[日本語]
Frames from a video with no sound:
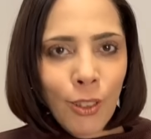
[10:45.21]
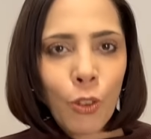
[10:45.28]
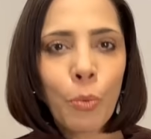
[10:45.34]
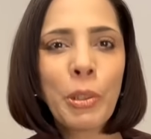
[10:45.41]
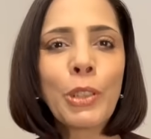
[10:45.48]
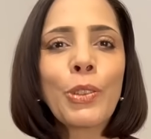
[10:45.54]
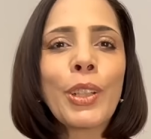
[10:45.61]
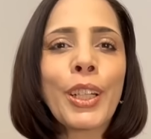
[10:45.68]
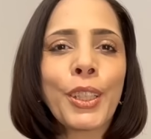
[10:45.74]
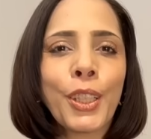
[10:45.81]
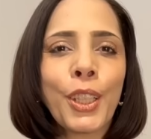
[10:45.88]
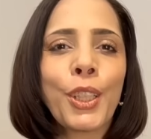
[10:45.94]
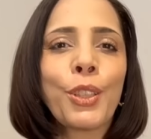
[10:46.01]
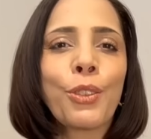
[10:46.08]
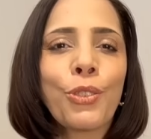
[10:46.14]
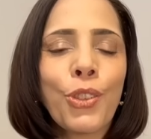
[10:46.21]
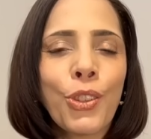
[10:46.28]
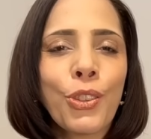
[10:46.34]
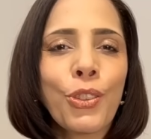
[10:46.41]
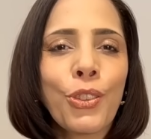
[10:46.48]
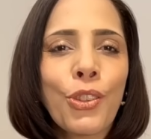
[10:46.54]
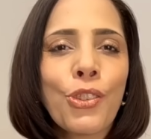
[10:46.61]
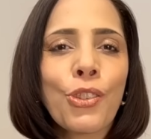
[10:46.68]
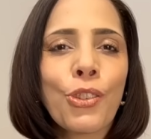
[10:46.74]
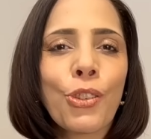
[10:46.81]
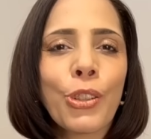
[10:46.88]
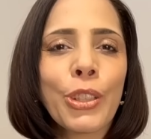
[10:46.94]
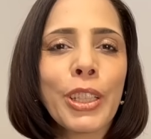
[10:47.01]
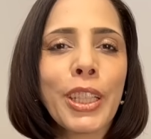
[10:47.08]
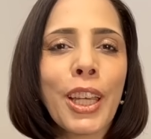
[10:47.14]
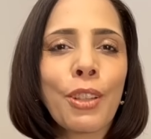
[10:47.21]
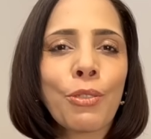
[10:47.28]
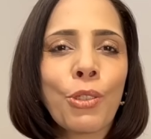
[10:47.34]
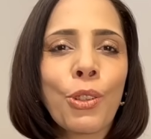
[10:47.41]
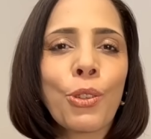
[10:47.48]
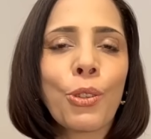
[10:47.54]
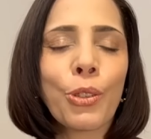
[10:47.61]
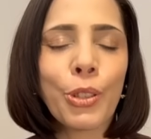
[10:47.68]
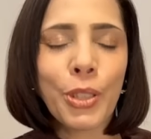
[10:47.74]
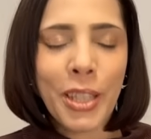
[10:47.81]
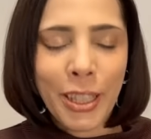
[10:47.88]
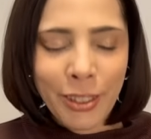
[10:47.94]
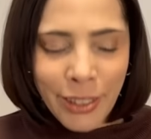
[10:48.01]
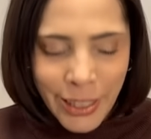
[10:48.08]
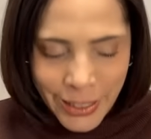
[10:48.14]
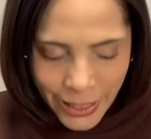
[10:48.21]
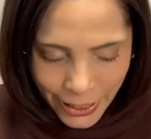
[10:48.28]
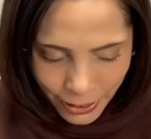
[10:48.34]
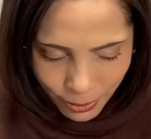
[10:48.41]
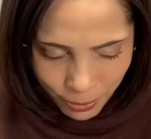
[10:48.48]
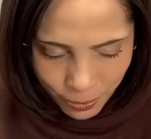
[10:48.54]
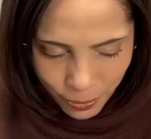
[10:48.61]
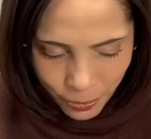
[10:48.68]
コメント欄にどんどんご意見をお寄せください。